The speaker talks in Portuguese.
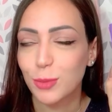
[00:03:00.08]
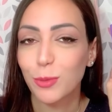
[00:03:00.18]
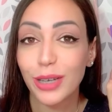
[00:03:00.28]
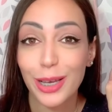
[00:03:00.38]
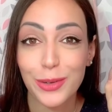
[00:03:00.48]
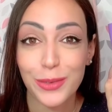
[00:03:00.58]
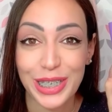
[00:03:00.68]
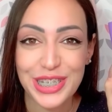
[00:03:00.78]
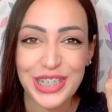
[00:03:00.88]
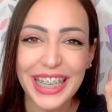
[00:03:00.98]

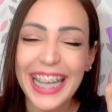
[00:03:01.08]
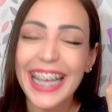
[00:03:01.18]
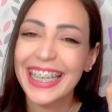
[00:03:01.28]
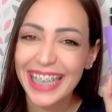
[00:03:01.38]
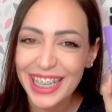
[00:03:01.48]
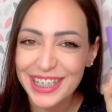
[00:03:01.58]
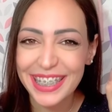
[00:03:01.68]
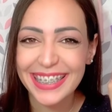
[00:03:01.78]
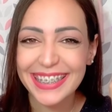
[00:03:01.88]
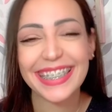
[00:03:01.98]
mulherões. E a
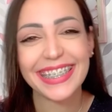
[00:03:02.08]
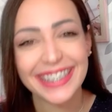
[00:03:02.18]
gente que